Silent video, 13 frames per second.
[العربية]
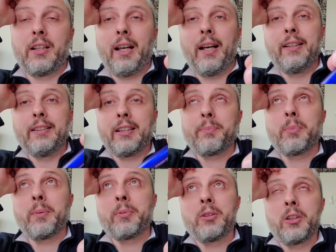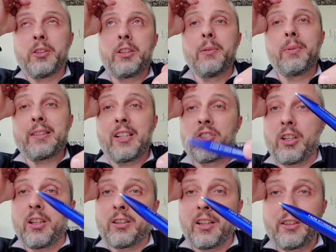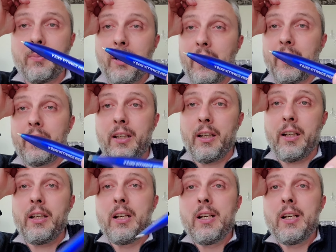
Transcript: يعني يسبب انه يصير مثلا جلطه دماغيه،